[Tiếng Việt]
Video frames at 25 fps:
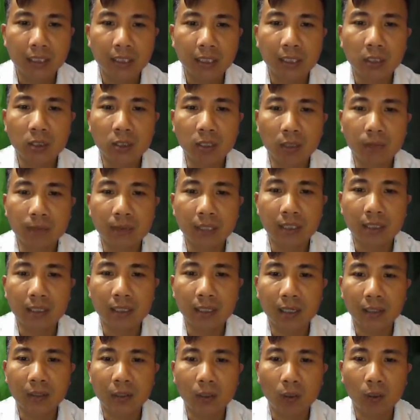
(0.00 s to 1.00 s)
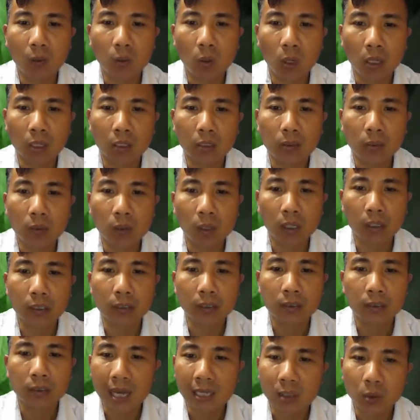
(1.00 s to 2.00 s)
Điều đặc biệt là nó hoàn toàn
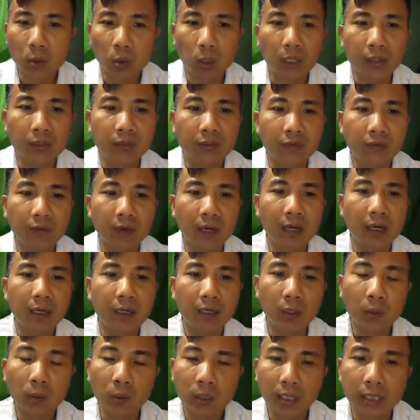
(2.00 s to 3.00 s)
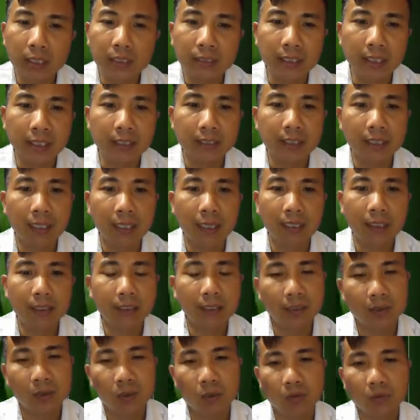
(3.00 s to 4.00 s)
an toàn và không hề xảy ra
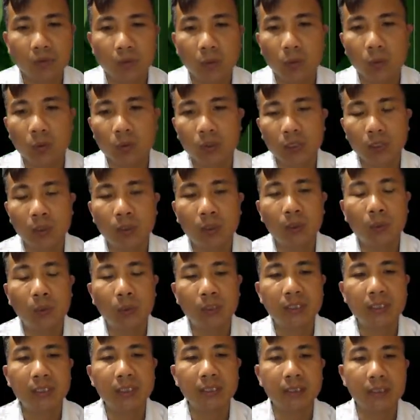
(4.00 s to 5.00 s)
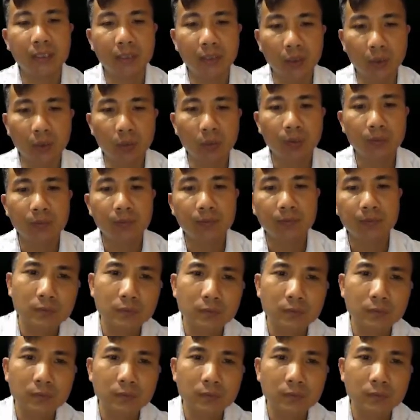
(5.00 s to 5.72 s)
các tác dụng phụ trong cái quá trình sử dụng.